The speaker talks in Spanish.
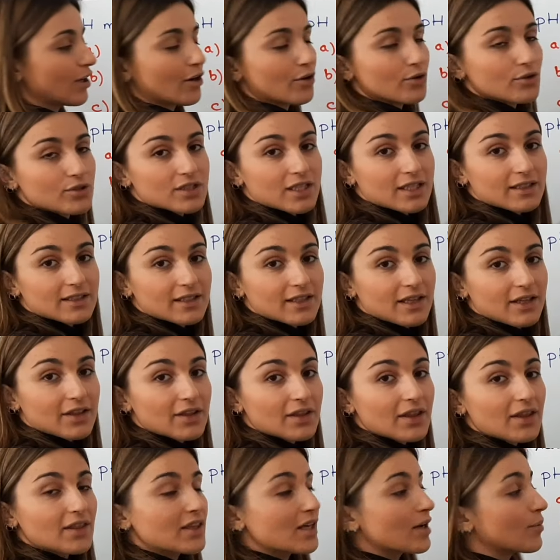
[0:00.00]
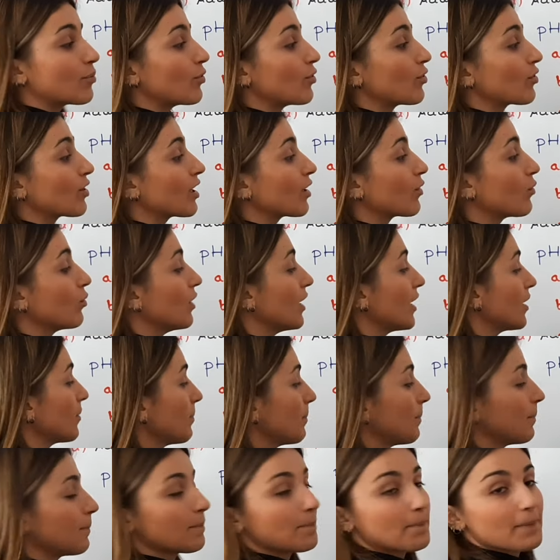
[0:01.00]
la constante de acidez ya puedo
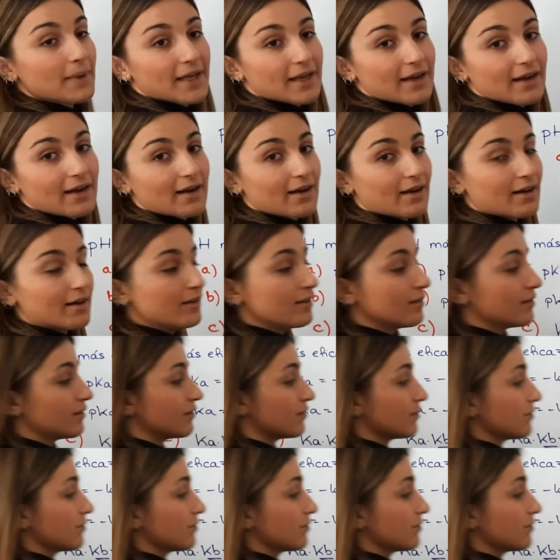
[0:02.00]
calcular pKa,